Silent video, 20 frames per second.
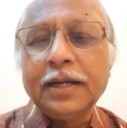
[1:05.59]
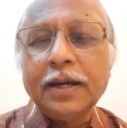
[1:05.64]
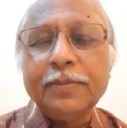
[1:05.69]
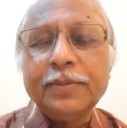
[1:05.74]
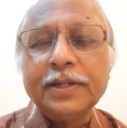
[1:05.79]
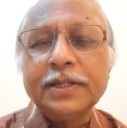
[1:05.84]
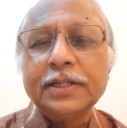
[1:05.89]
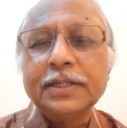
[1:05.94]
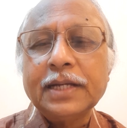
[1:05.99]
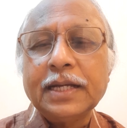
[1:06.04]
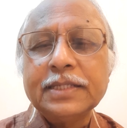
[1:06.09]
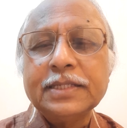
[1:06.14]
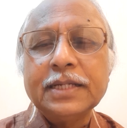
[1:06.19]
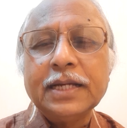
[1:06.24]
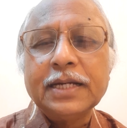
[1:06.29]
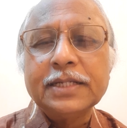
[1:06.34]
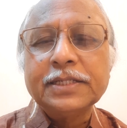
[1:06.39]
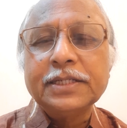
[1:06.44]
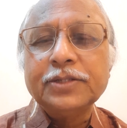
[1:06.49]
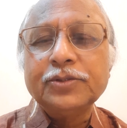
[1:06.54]
আমার কাছে
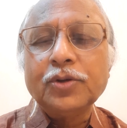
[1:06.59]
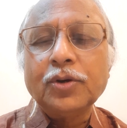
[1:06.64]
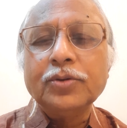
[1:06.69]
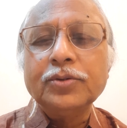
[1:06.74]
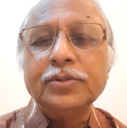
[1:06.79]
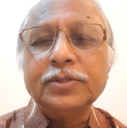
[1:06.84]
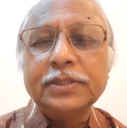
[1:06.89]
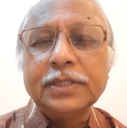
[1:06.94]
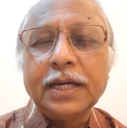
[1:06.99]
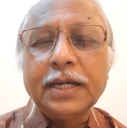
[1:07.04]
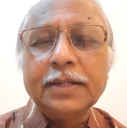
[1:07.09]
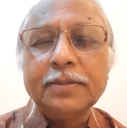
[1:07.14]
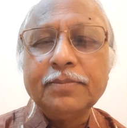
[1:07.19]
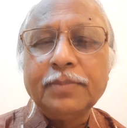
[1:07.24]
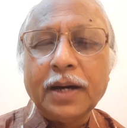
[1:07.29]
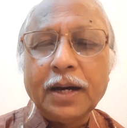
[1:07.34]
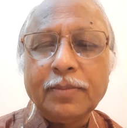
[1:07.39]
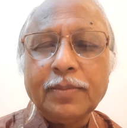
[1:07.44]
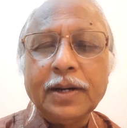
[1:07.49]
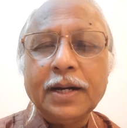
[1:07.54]
আসে তখন তার
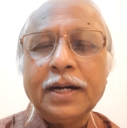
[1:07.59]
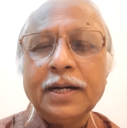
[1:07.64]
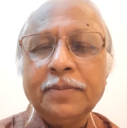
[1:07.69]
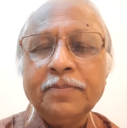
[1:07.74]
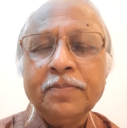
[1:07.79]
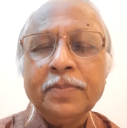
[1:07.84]
বাবা